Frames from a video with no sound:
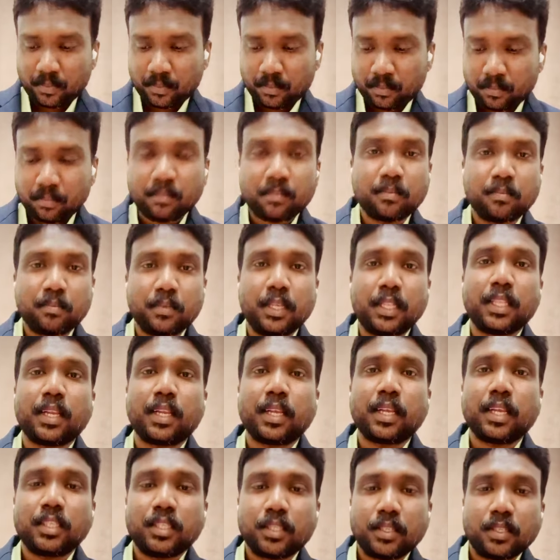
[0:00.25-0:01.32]
మీ అందరికీ
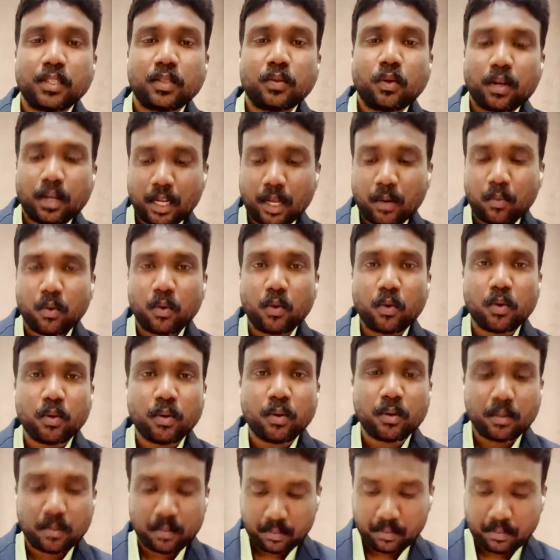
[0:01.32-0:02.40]
సిగిస్తారు నామలు
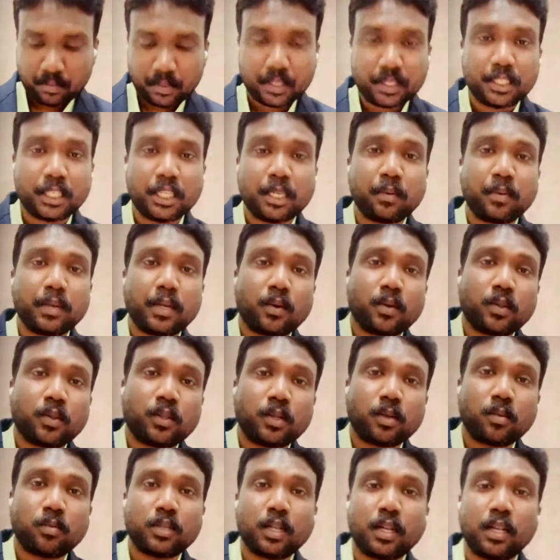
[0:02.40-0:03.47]
ప్రత్యేకమైన వందనం
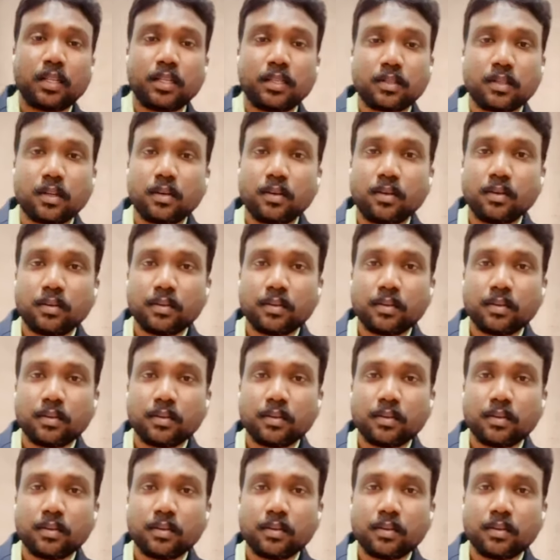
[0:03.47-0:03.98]
తెలియజేస్తున్నాను